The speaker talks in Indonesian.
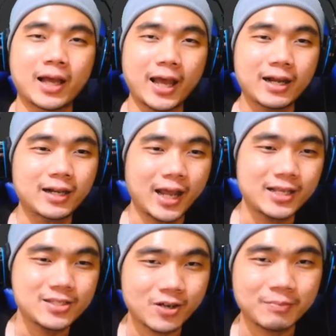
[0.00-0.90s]
and
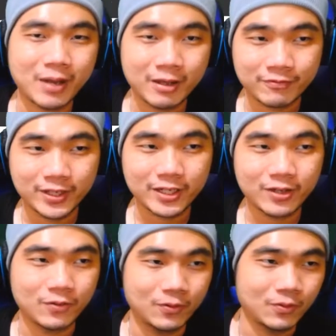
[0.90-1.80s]
enjoy my
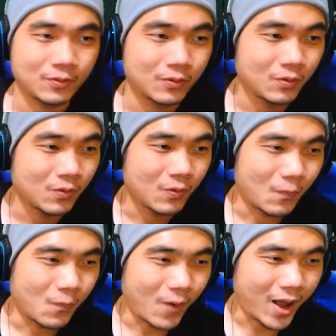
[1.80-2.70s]
video
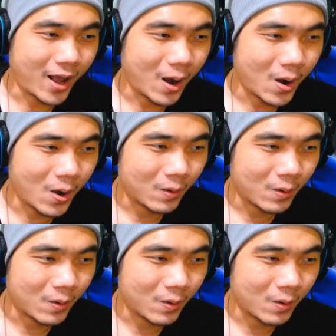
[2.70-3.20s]
wow